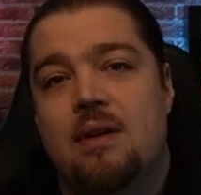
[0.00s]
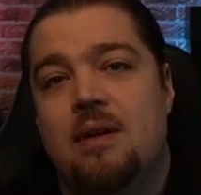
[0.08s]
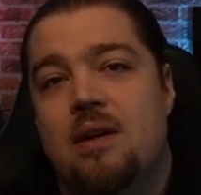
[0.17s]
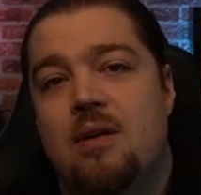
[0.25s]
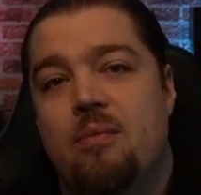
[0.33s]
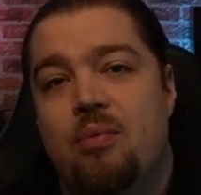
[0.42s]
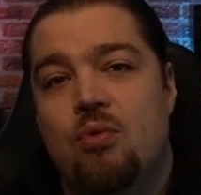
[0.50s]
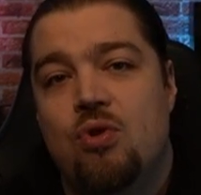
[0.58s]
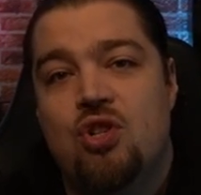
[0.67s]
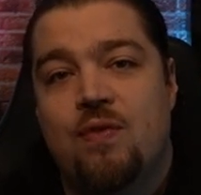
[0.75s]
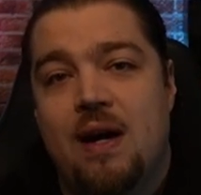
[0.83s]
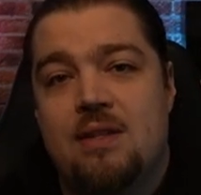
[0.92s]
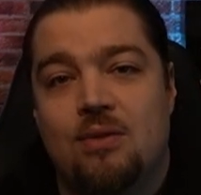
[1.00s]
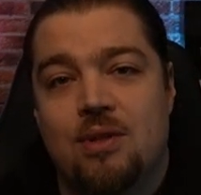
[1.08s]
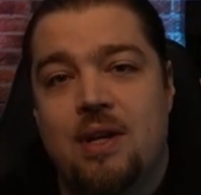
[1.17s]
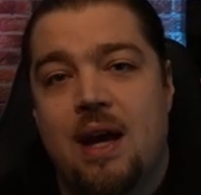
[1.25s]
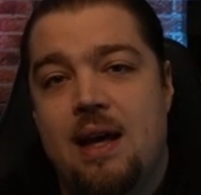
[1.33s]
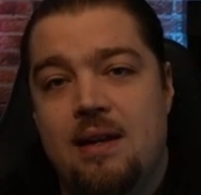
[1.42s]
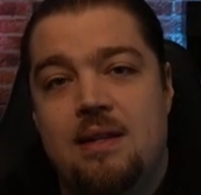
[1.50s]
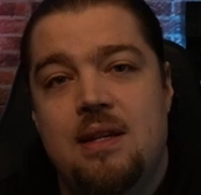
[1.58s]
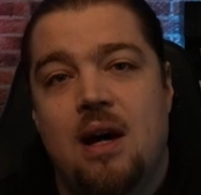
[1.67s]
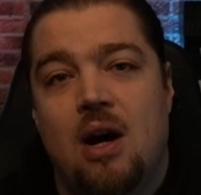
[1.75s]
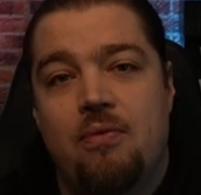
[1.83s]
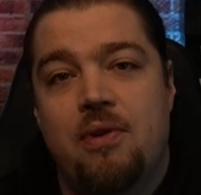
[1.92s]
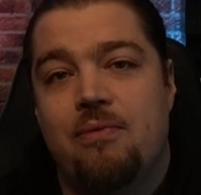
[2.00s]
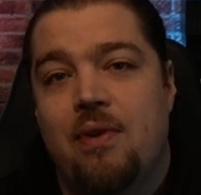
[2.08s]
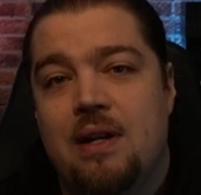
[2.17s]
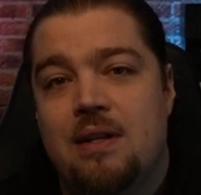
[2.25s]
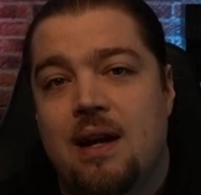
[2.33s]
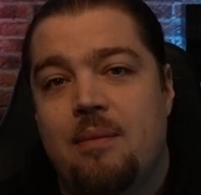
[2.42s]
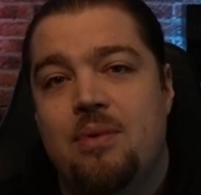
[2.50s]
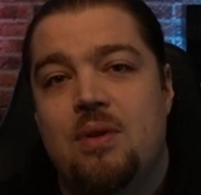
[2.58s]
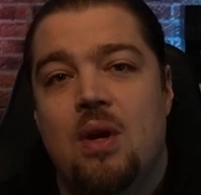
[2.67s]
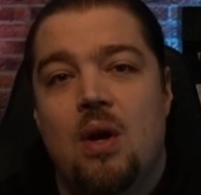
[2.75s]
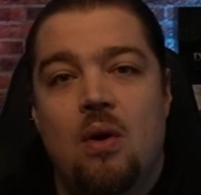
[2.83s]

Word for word: äh, Blut, Schweiß und Tränen, die ihr aufgewandt habt,